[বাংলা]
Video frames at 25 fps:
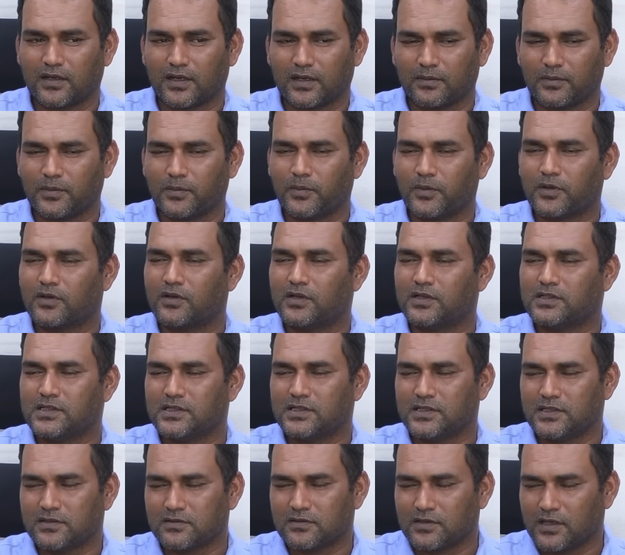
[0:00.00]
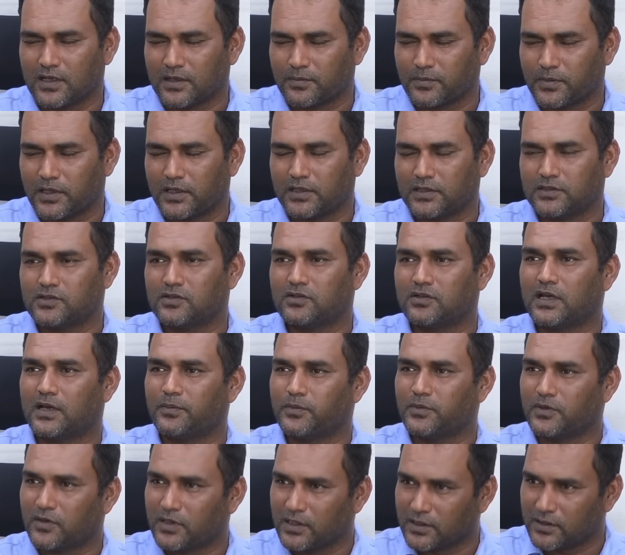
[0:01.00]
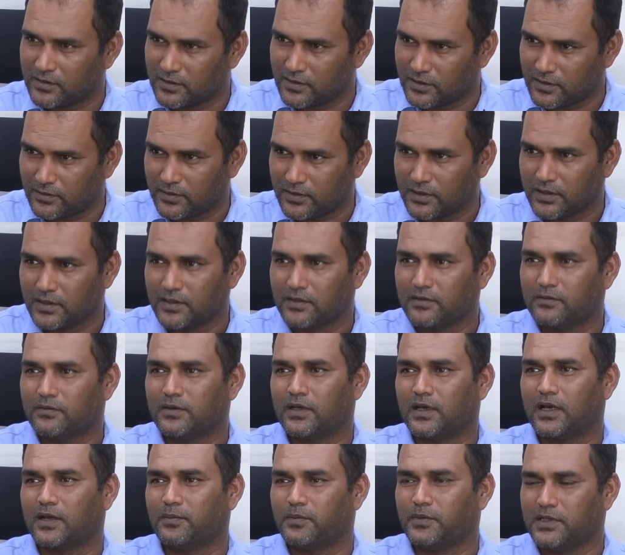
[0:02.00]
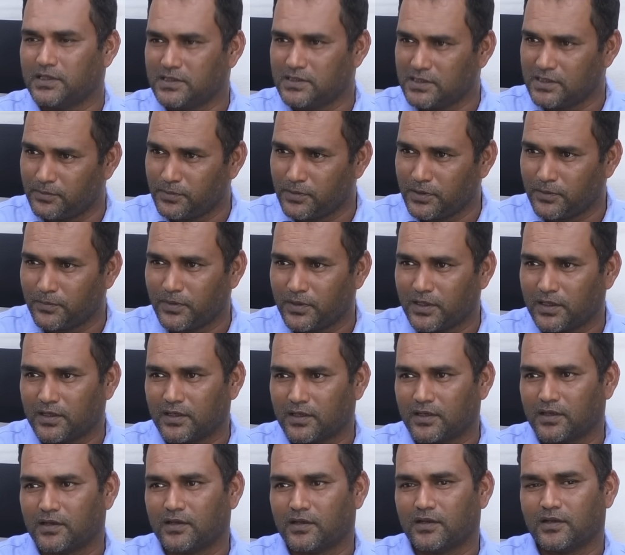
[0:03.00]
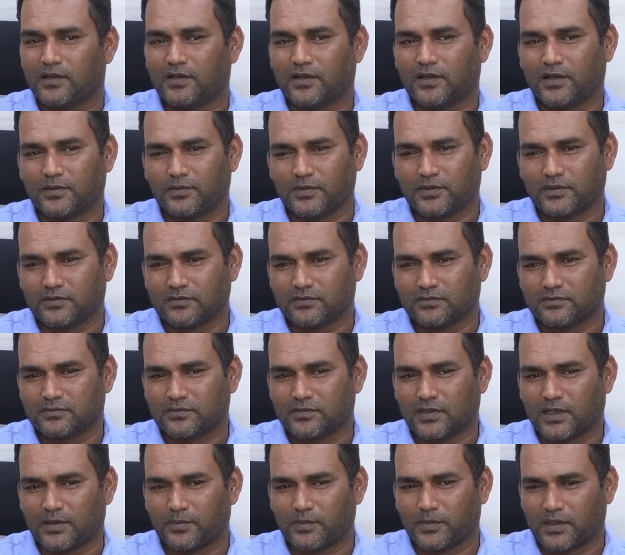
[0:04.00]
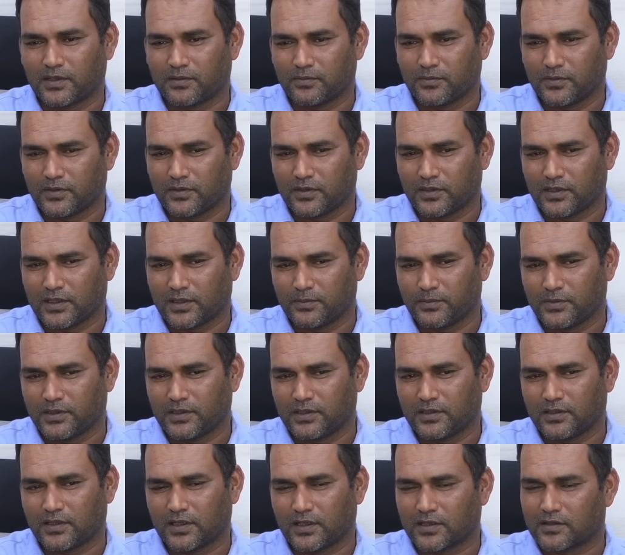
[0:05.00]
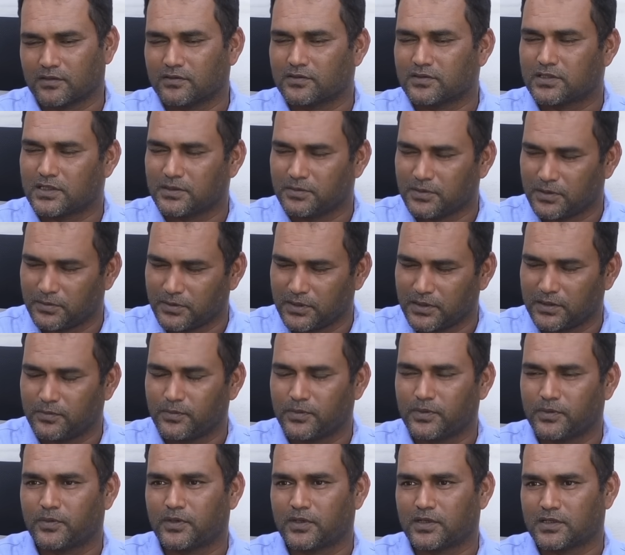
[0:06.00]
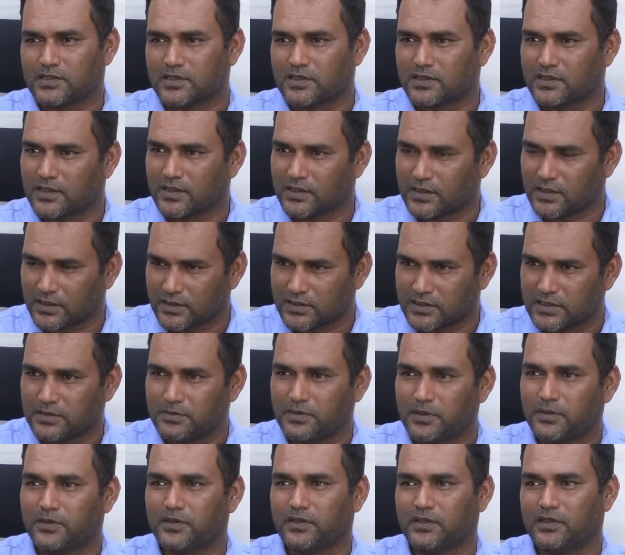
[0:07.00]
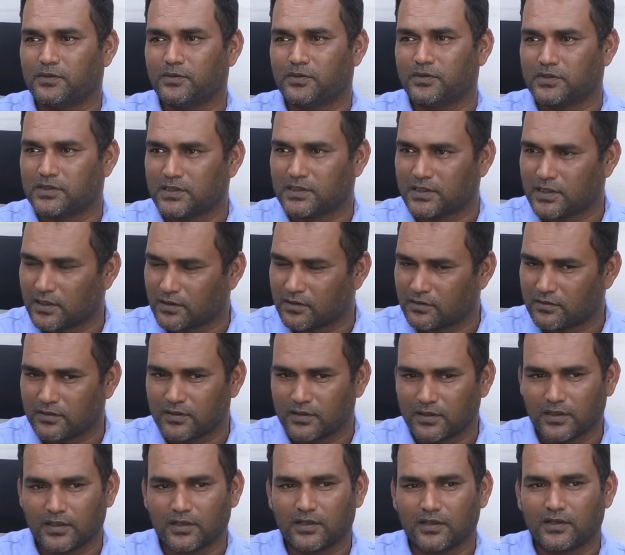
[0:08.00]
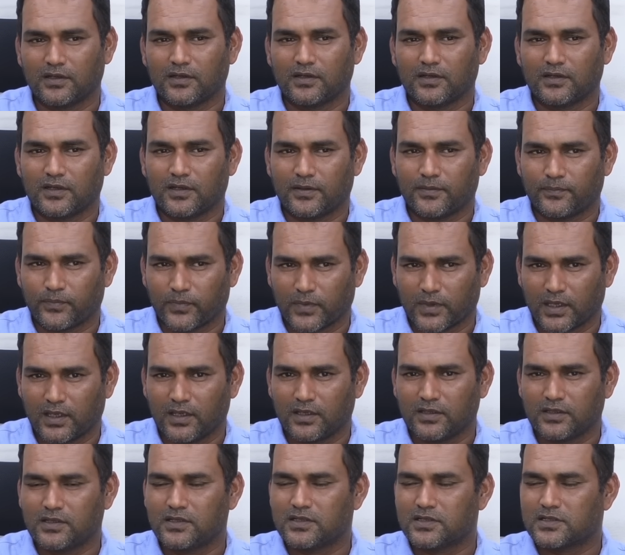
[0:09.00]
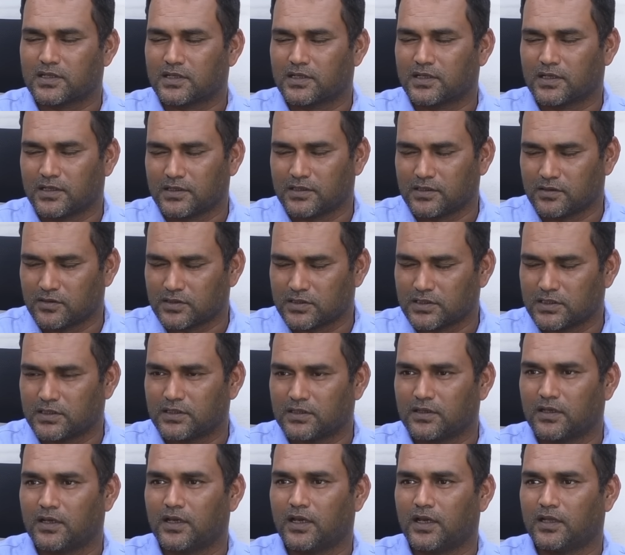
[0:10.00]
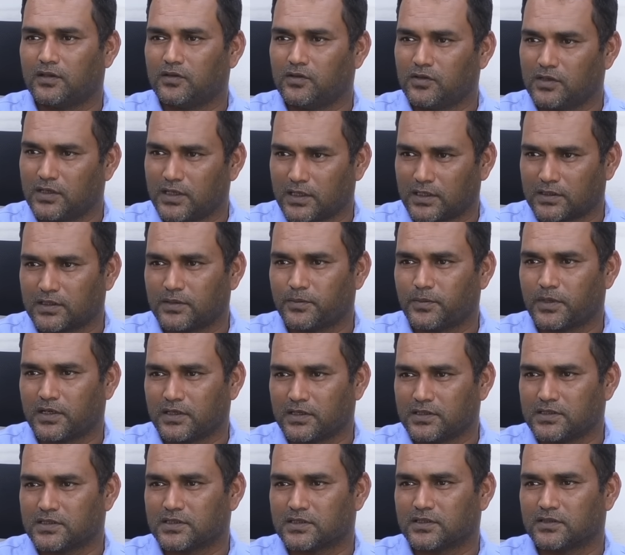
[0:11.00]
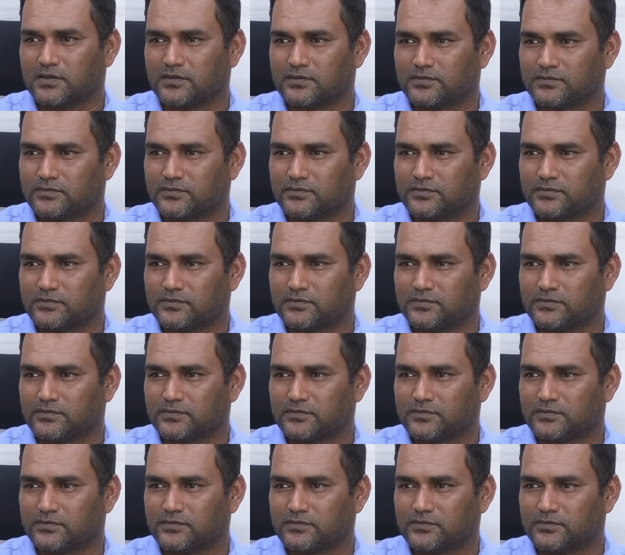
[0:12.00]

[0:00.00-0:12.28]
আমি মনে হয় যে এই জিনিসগুলোর জন্য আমি অনেক আমি নিজেই প্রিপেয়ার এবং আমার মনে হয় আমি তাকেও সেইভাবেই প্রিপারেশনটা তাকে সেইভাবেই দিব যে কারণ এই জিনিসটা থেকে যেন সে দূরে রাখতে পারে নিজেকে